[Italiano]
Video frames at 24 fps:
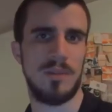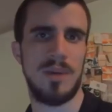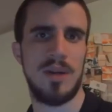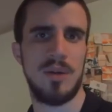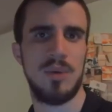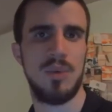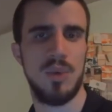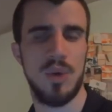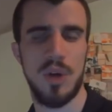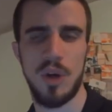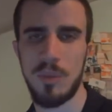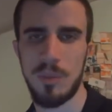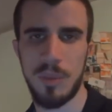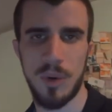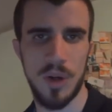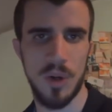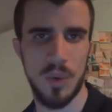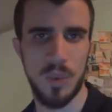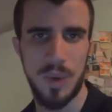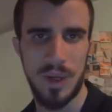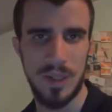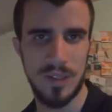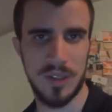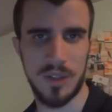mai nulla, un po'
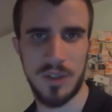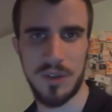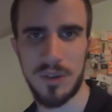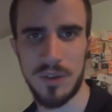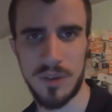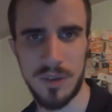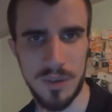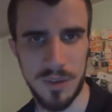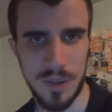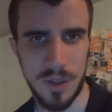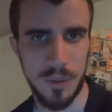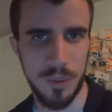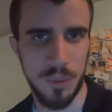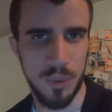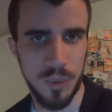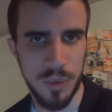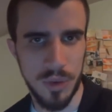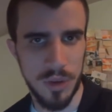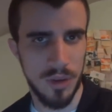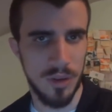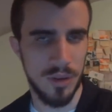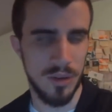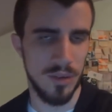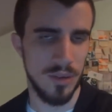il
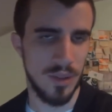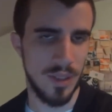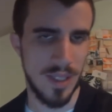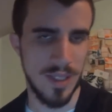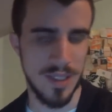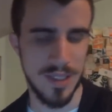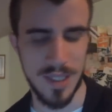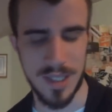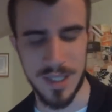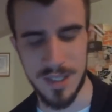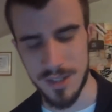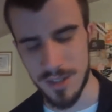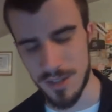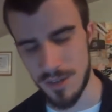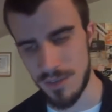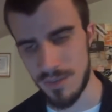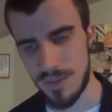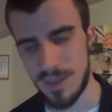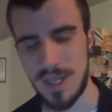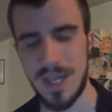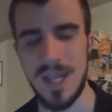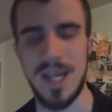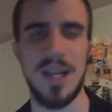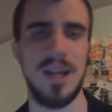4-1 di Asensio in
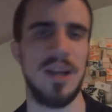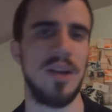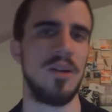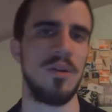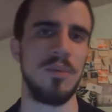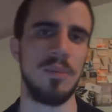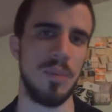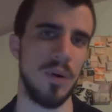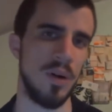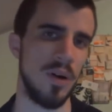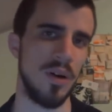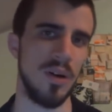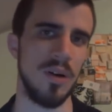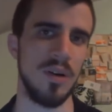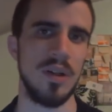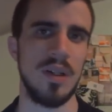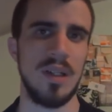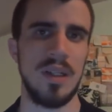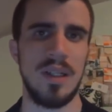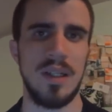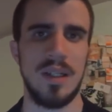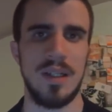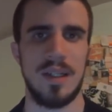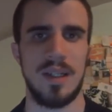finale, un po'
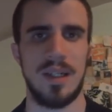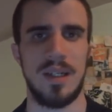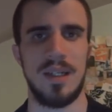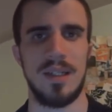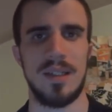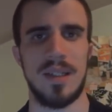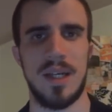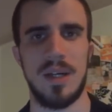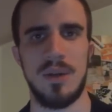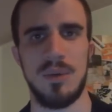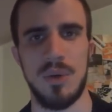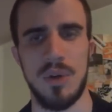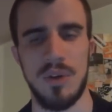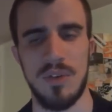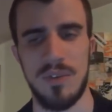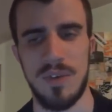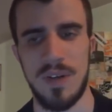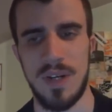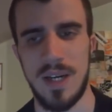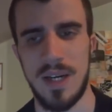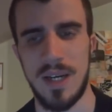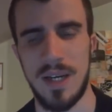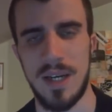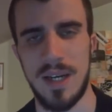il 3-1 in
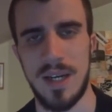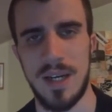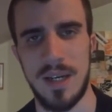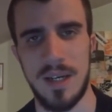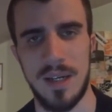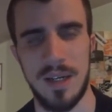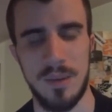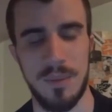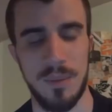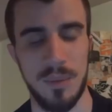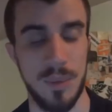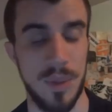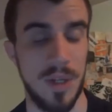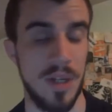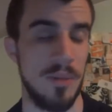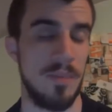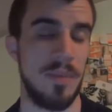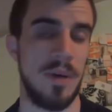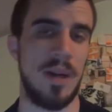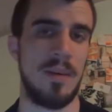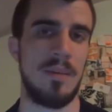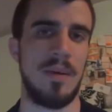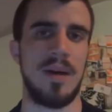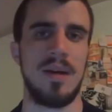finale eh, due anni
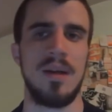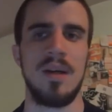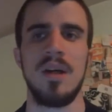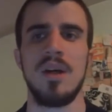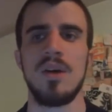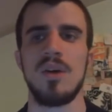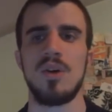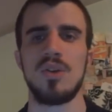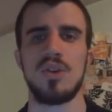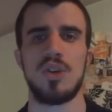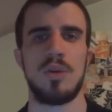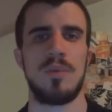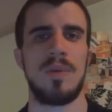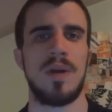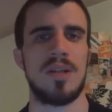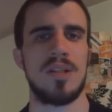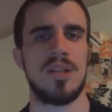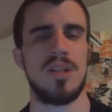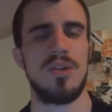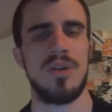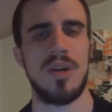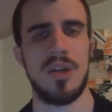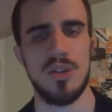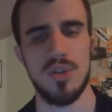prima contro il
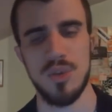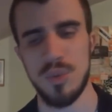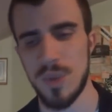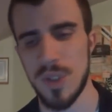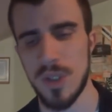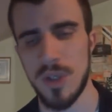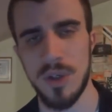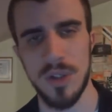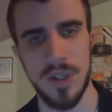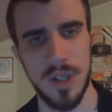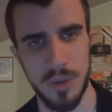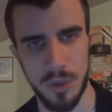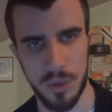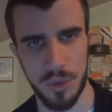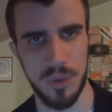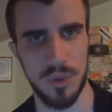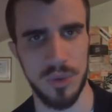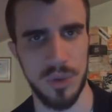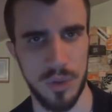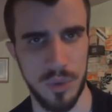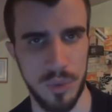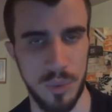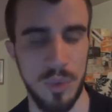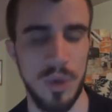Barcellona, sono quei gol che non
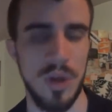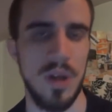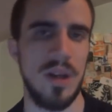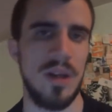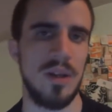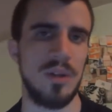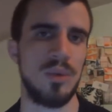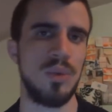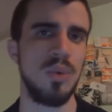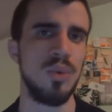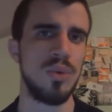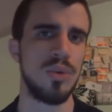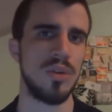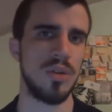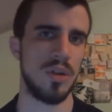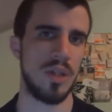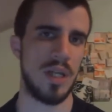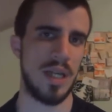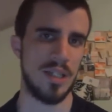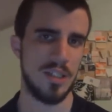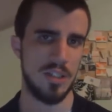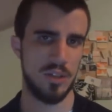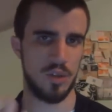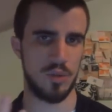contano nulla. Tutto
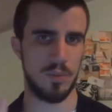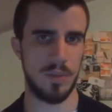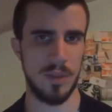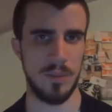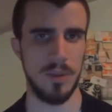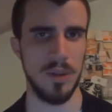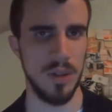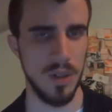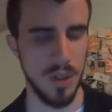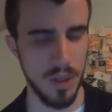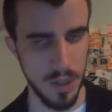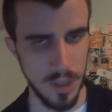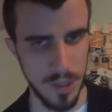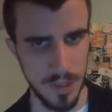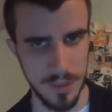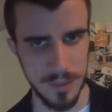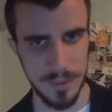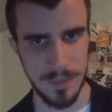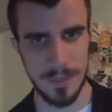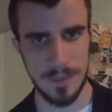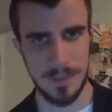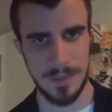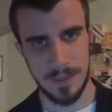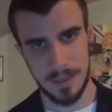nasce sul primo
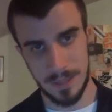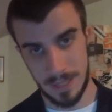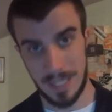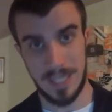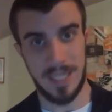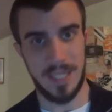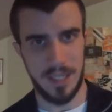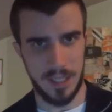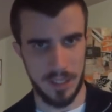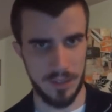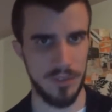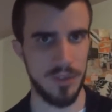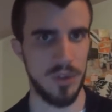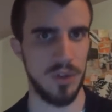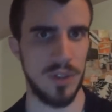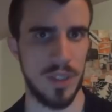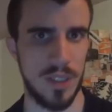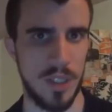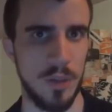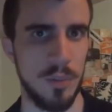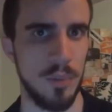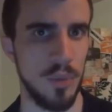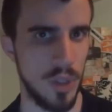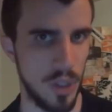gol, anche le
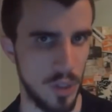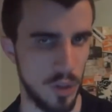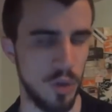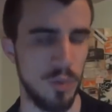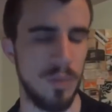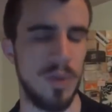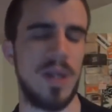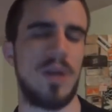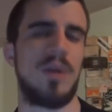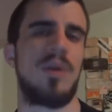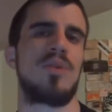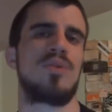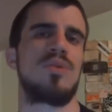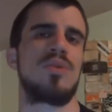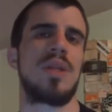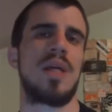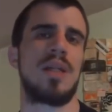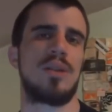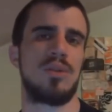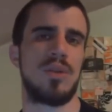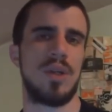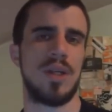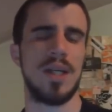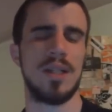difficoltà dopo di recuperare un
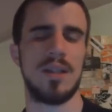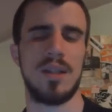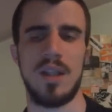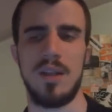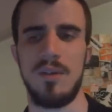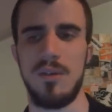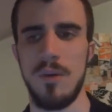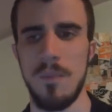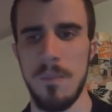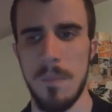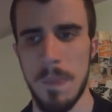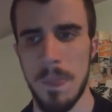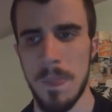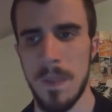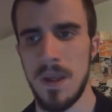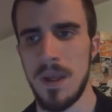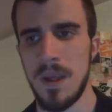risultato negativo,